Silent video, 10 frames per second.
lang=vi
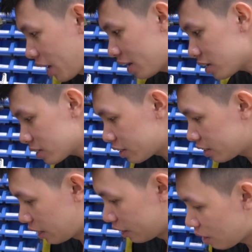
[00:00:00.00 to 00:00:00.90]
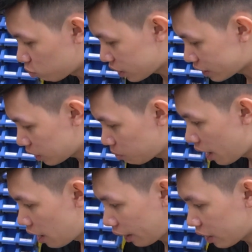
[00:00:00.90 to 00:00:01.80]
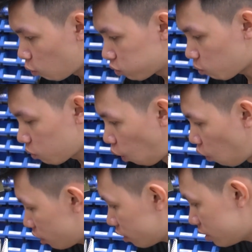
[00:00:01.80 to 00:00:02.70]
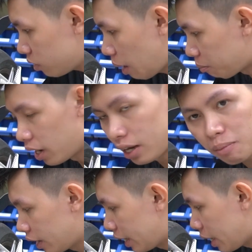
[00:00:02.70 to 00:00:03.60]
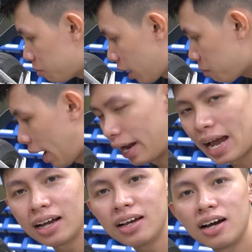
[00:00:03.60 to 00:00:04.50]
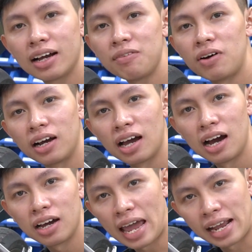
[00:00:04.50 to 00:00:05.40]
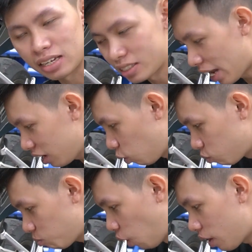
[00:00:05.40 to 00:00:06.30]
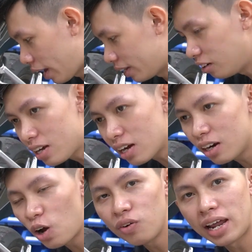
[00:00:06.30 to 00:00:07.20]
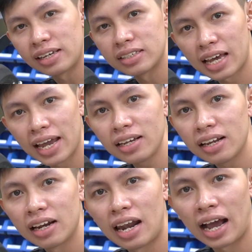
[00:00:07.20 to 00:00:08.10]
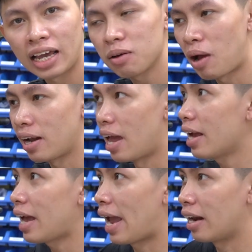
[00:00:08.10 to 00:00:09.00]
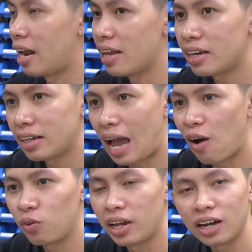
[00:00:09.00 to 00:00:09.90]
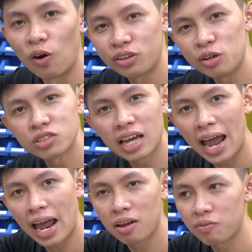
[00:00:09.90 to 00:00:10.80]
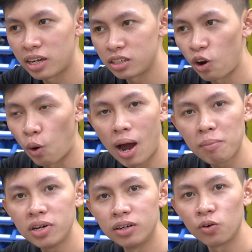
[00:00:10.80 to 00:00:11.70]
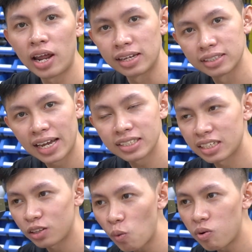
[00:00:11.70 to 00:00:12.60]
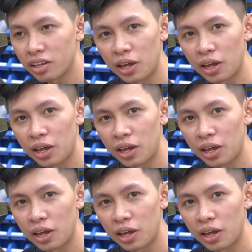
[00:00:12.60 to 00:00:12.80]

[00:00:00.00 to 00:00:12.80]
thấy những dòng xe xê bê là cái khung chống đổ nó nằm hơi thấp, thì khi mà các bạn gắn cái phần đèn chợ sáng lên khung chống đổ này, thứ nhất đối với đèn chợ sáng là khi các bạn để càng để trên cao thì cái độ chiếu xa và độ bám đường của đèn chiếu sáng nó sẽ tốt hơn